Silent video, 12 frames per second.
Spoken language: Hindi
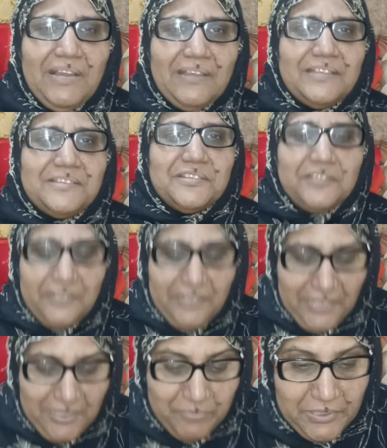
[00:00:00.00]
माँ के
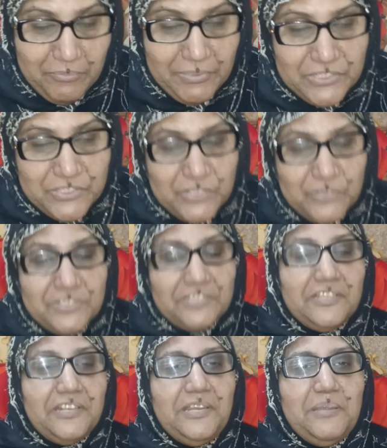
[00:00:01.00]
जितने भी बच्चे
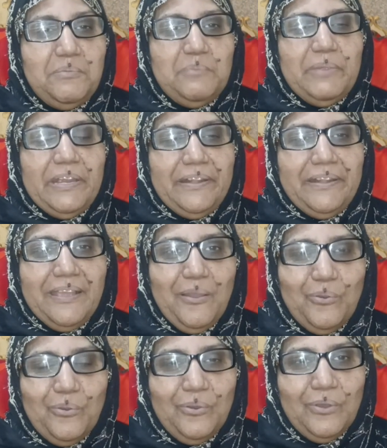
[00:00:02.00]
जितनी भी
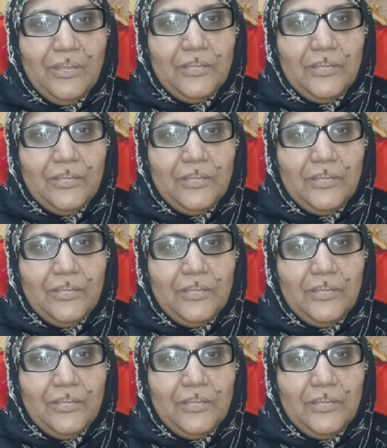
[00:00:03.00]
बेटियाँ हो